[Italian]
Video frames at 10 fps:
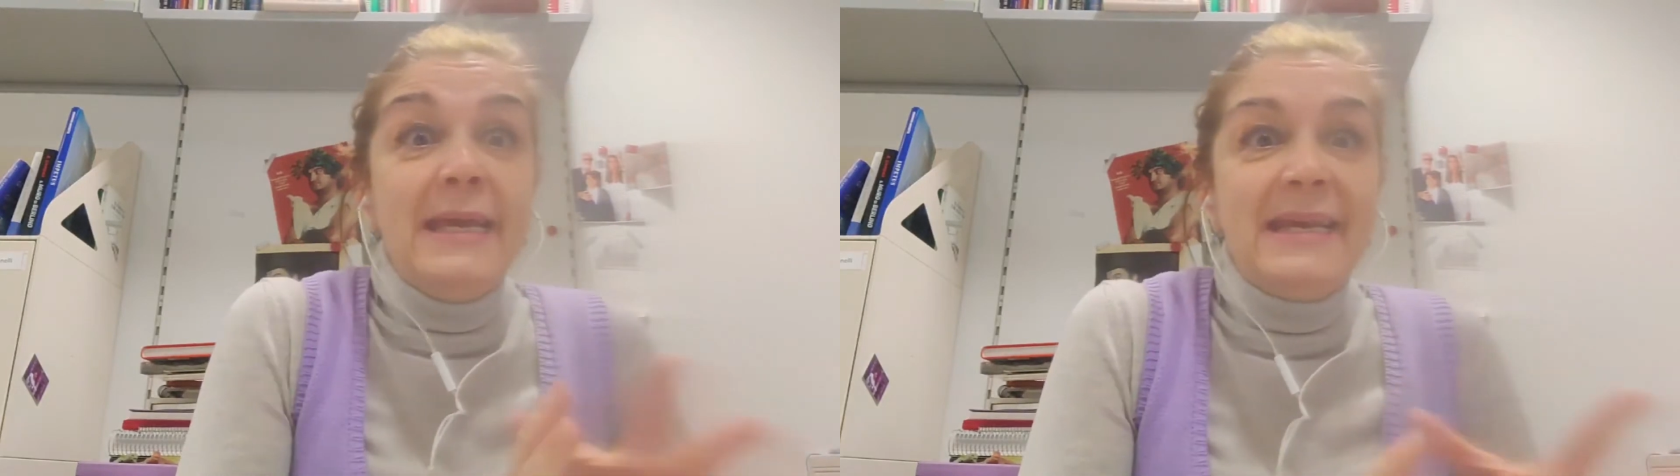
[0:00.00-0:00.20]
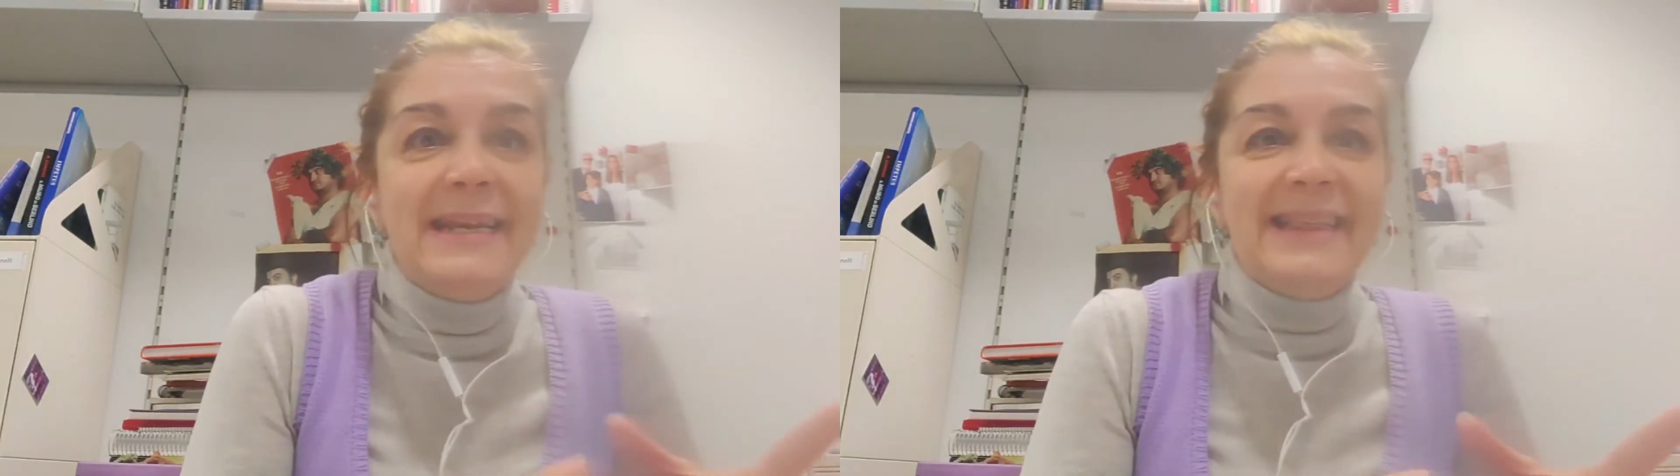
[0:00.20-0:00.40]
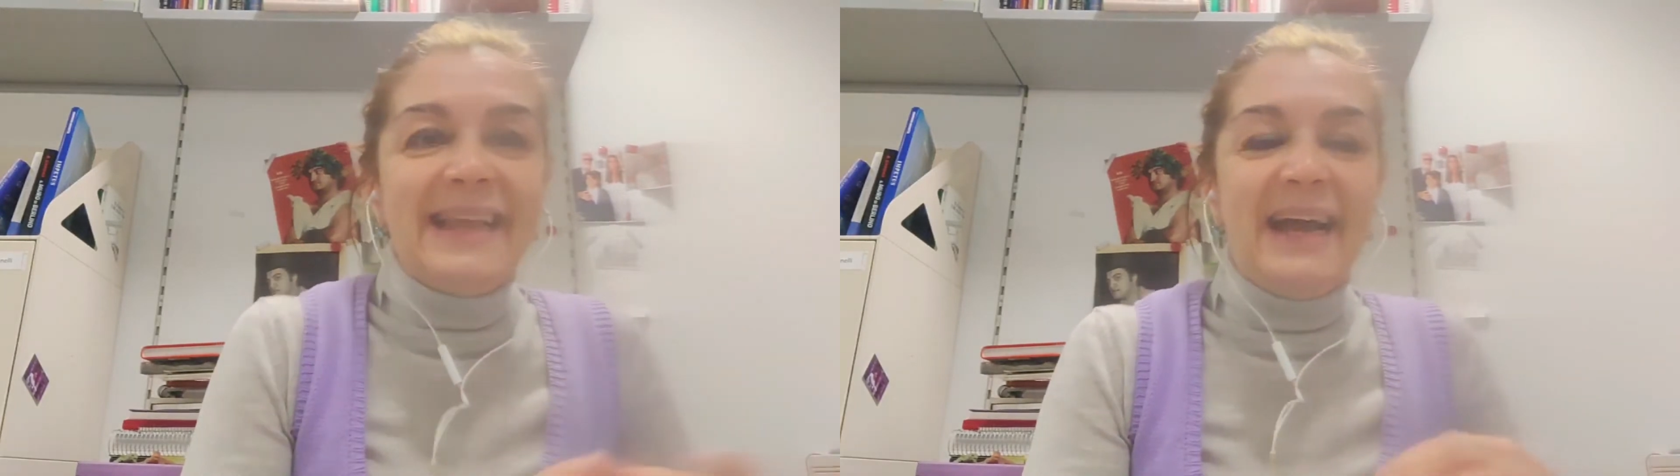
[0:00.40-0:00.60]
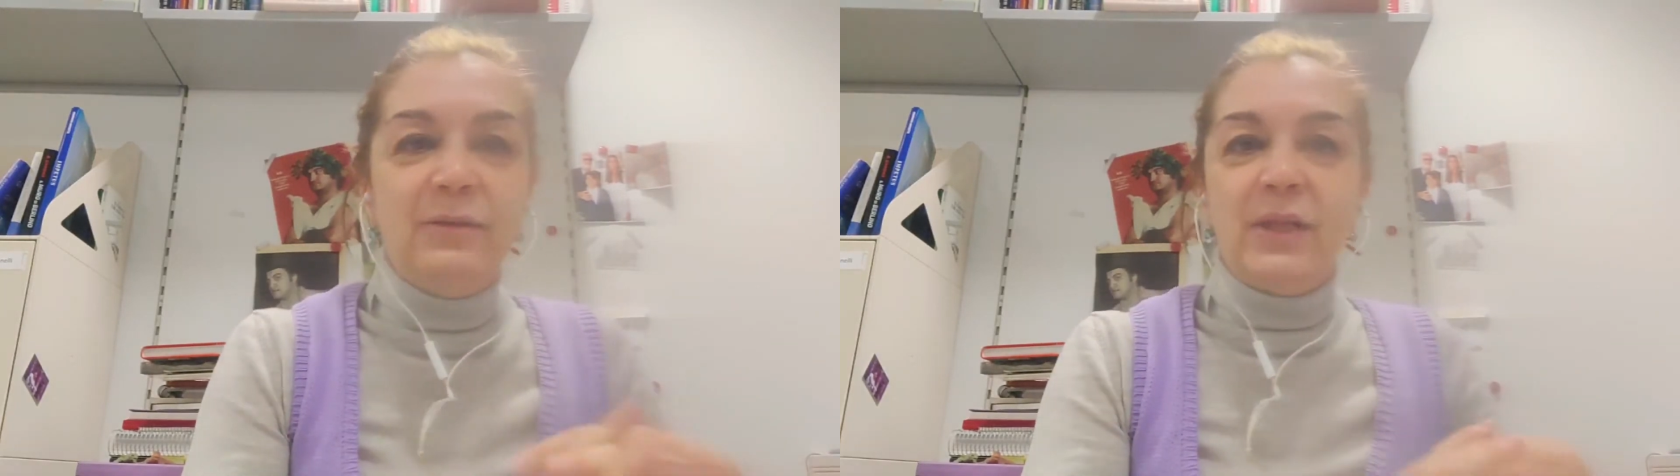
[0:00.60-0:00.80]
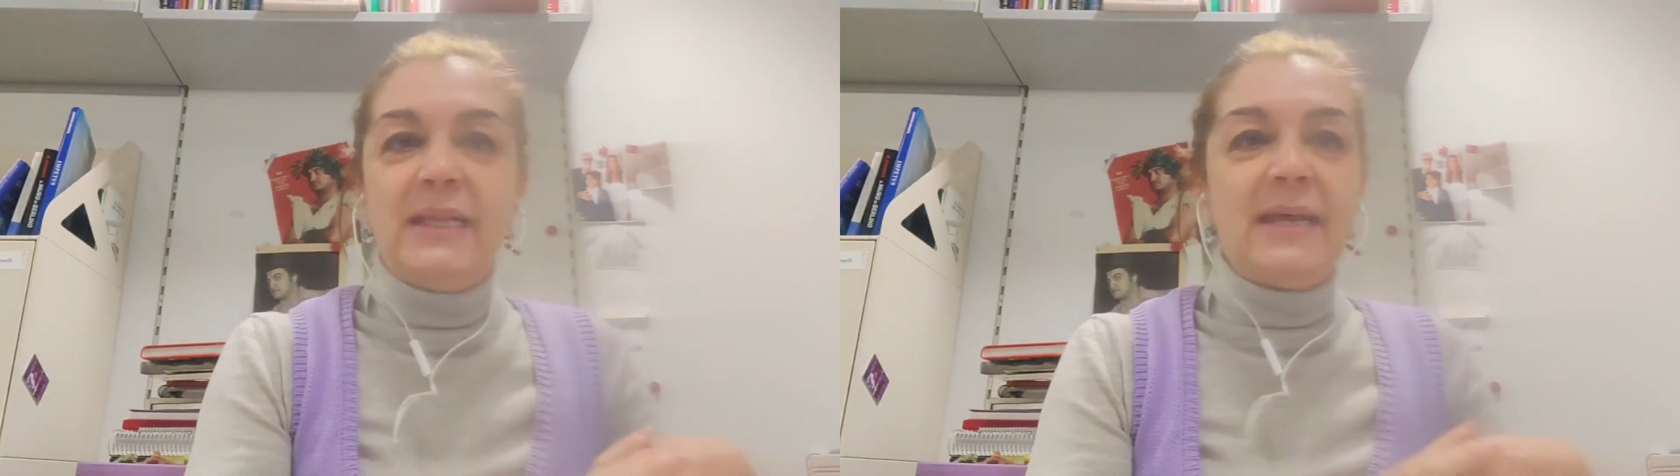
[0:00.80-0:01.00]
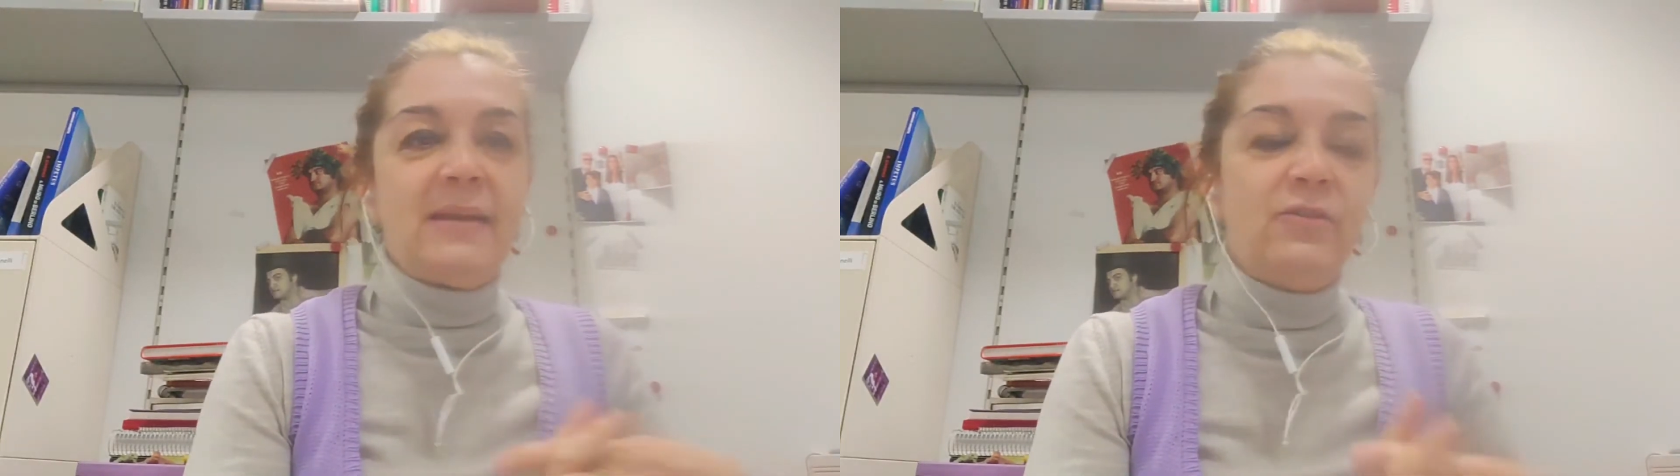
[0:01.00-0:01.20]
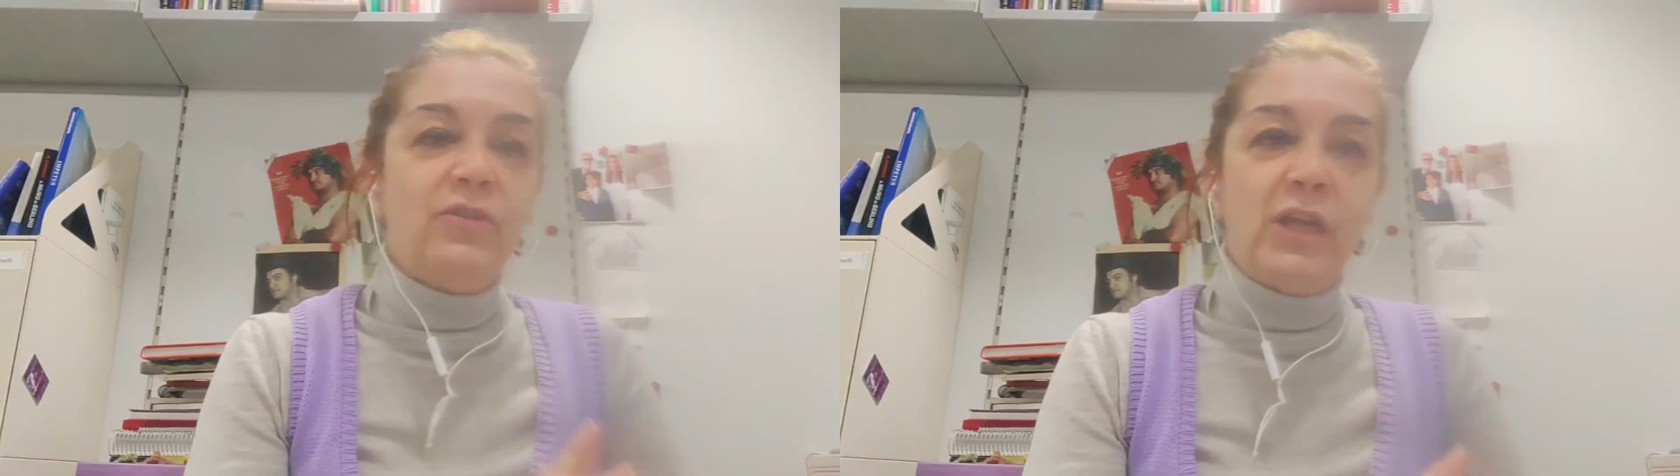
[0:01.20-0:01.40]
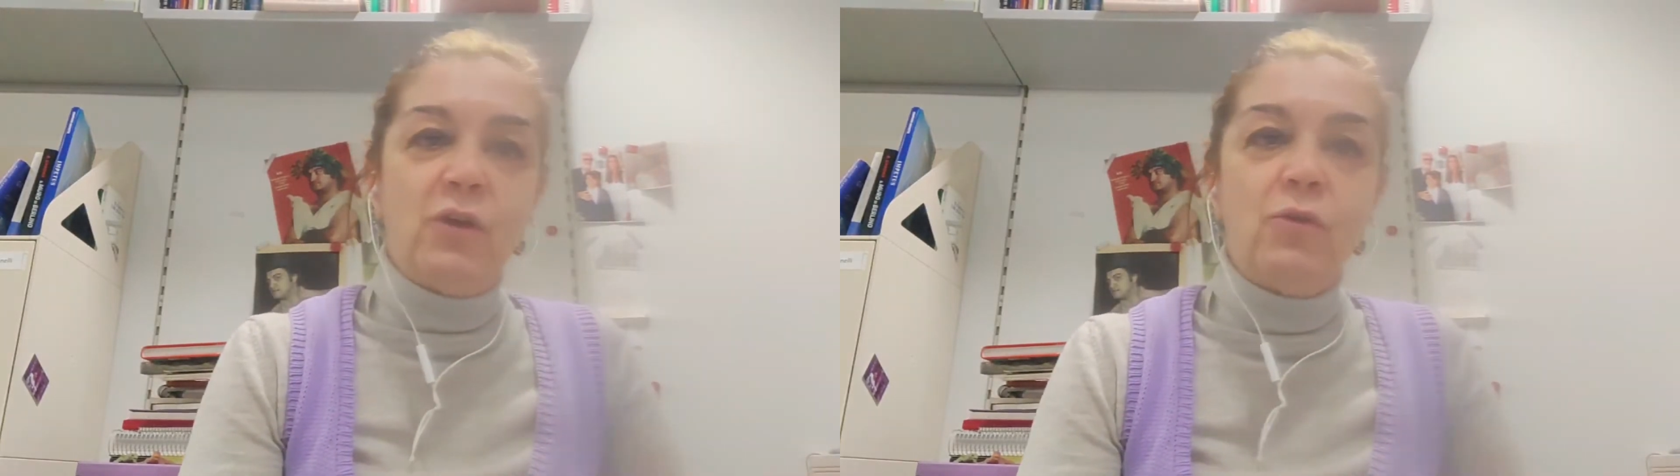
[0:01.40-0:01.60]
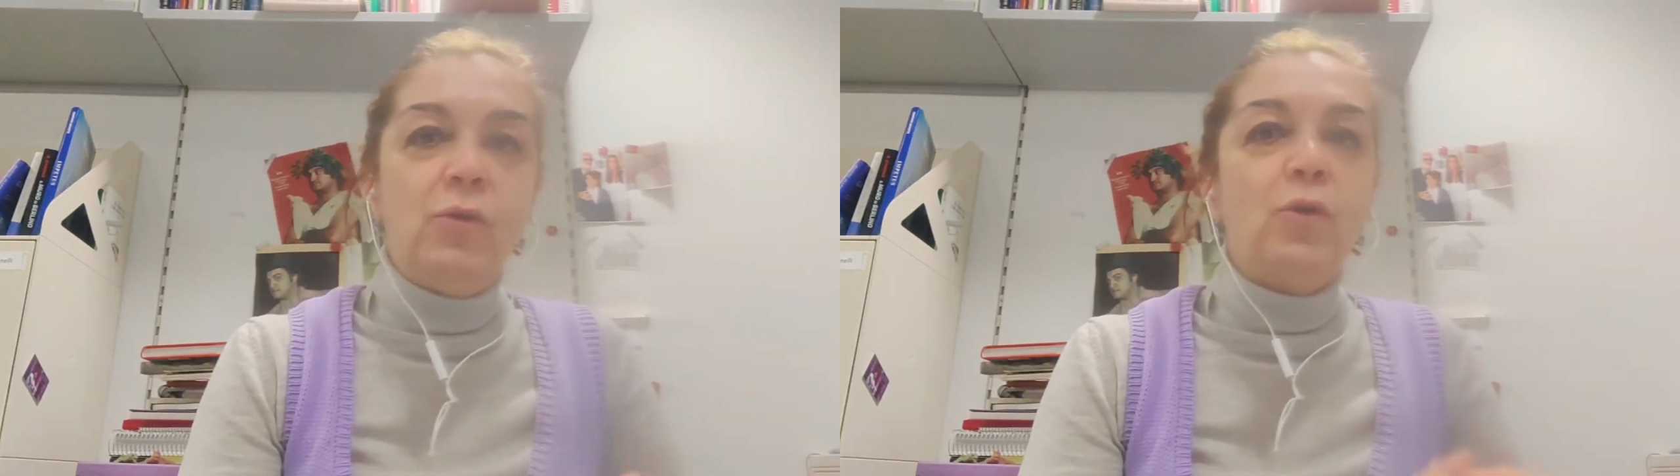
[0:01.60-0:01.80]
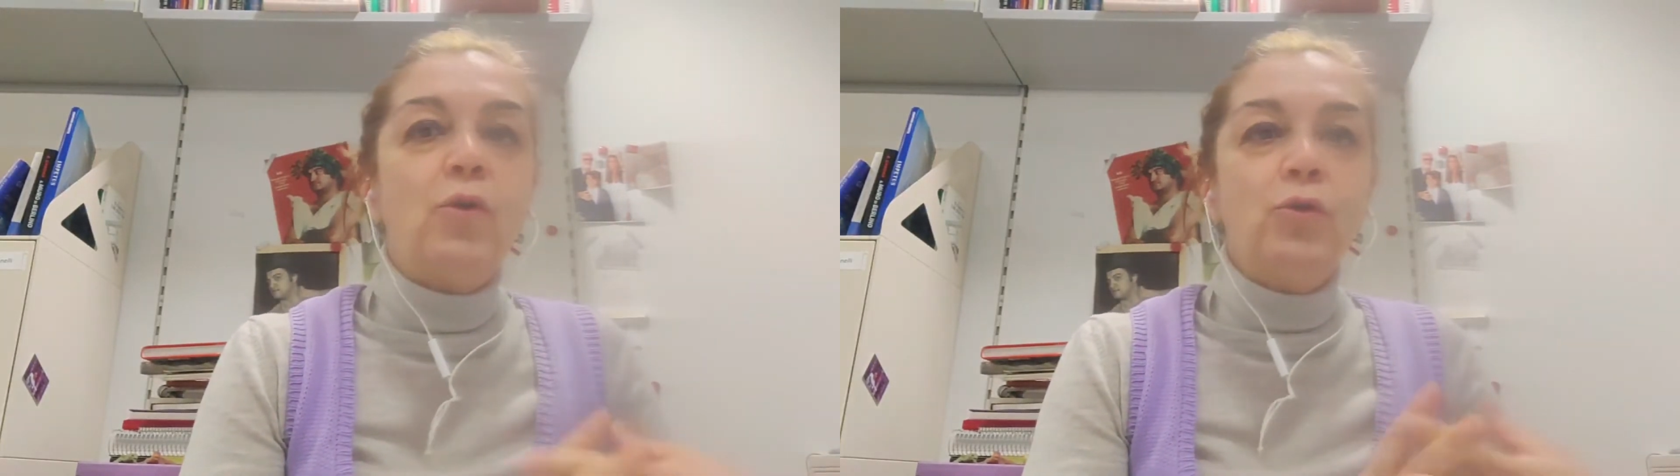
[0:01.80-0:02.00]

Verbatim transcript: in realtà è una narrazione con